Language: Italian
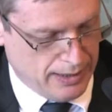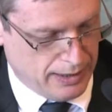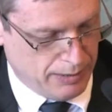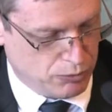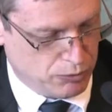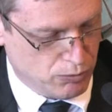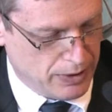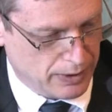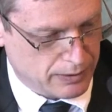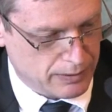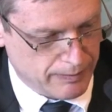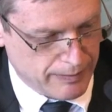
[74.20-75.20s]
e di
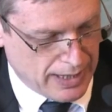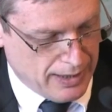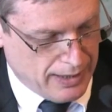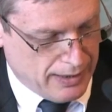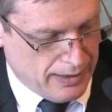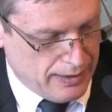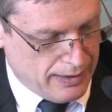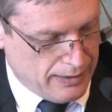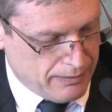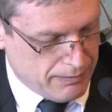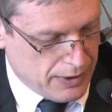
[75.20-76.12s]
pubblico. Eh,